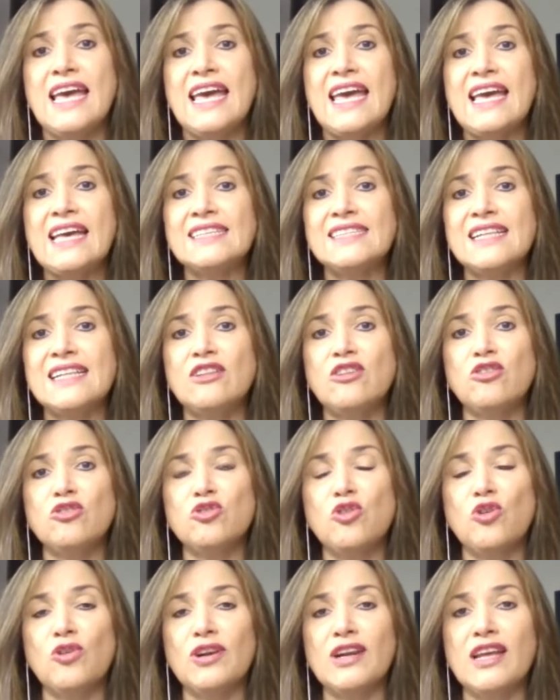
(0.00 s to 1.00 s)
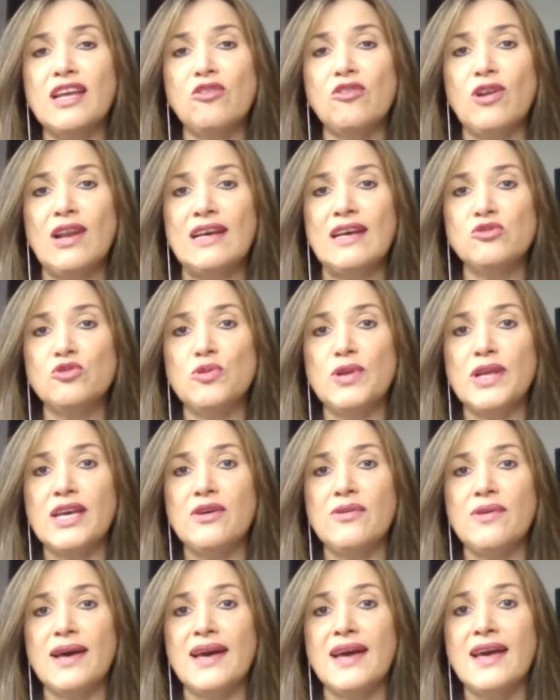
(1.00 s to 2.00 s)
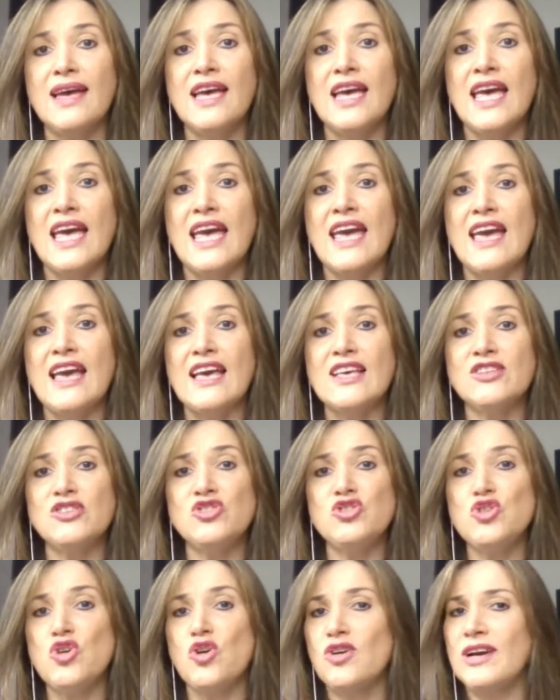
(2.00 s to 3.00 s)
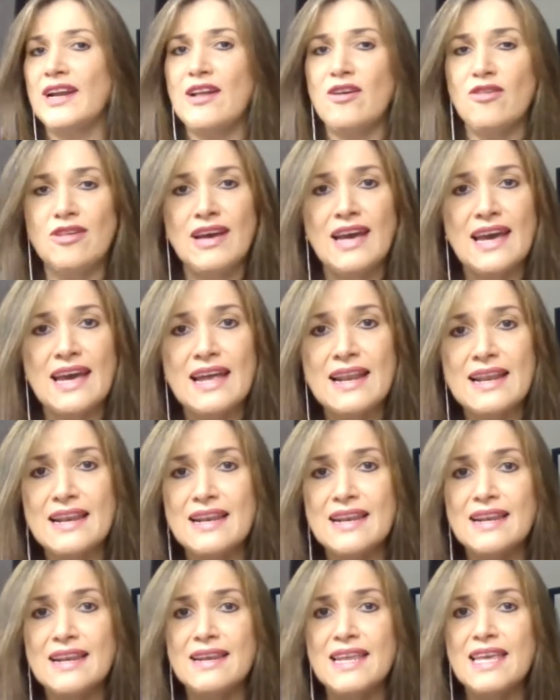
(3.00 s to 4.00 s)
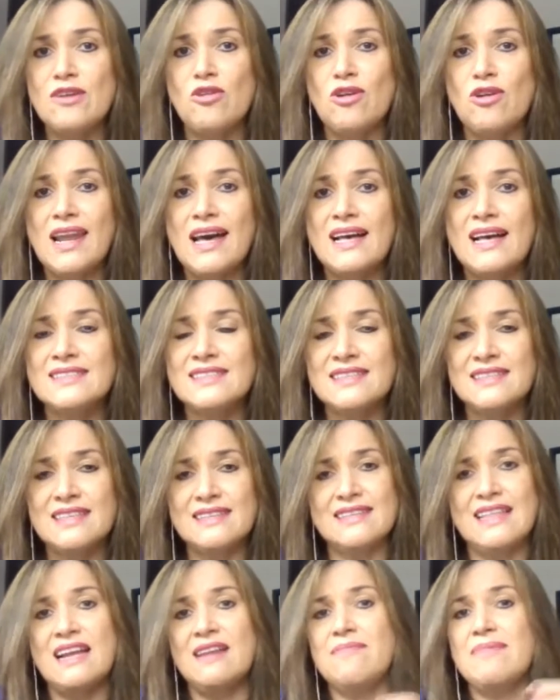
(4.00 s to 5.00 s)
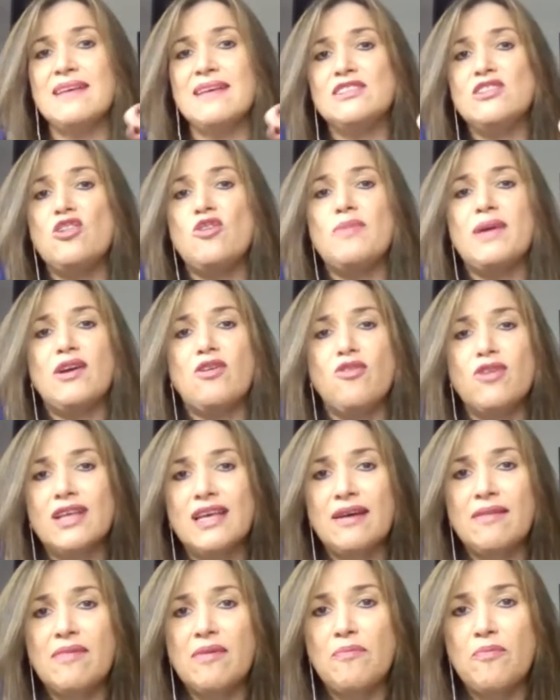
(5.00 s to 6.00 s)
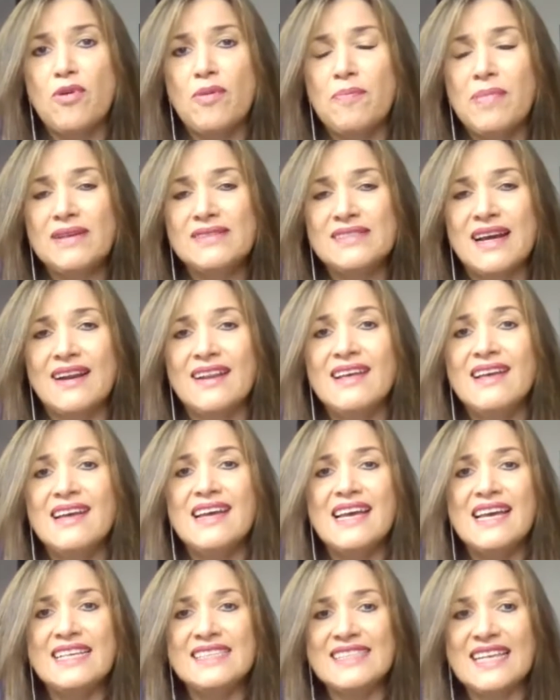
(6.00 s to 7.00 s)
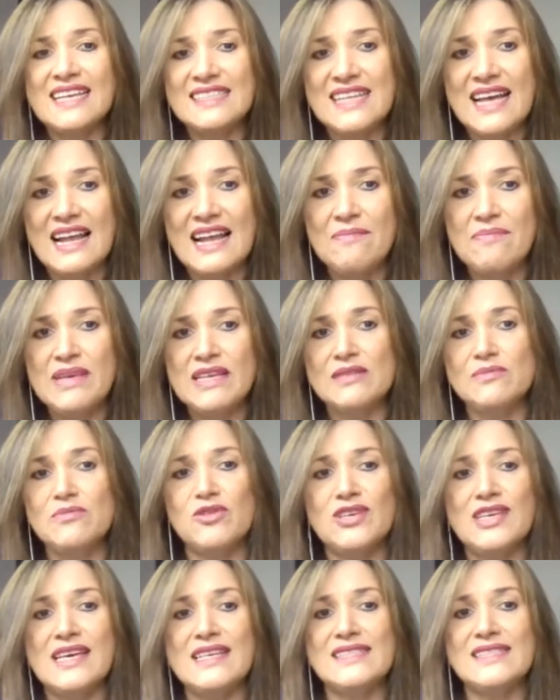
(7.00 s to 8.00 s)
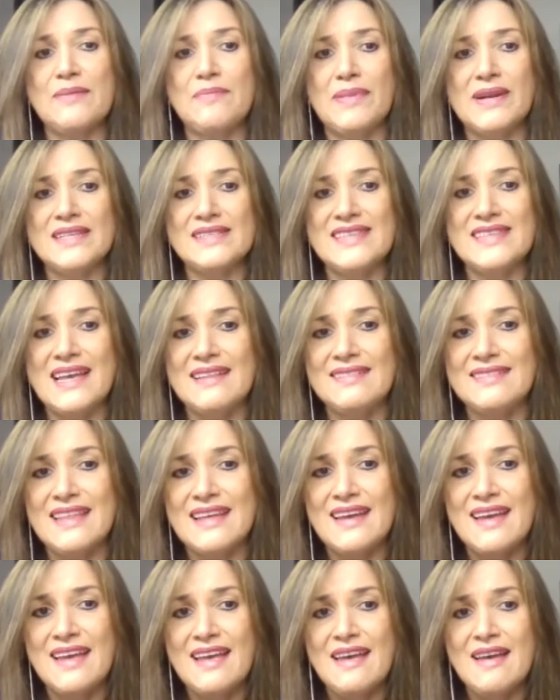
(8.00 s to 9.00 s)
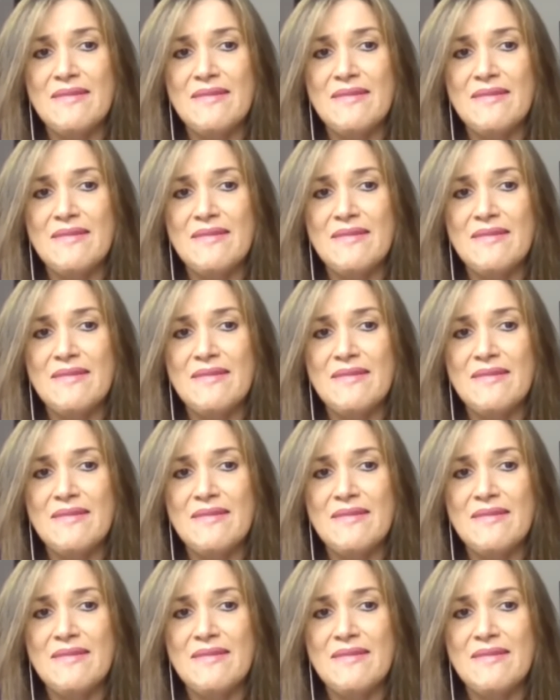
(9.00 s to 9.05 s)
Es el doctor Nicolás Uribe, eh, yo creo que Nicolás, tal vez lo mejor que me puede pasar es que sea el mismo quien se presente.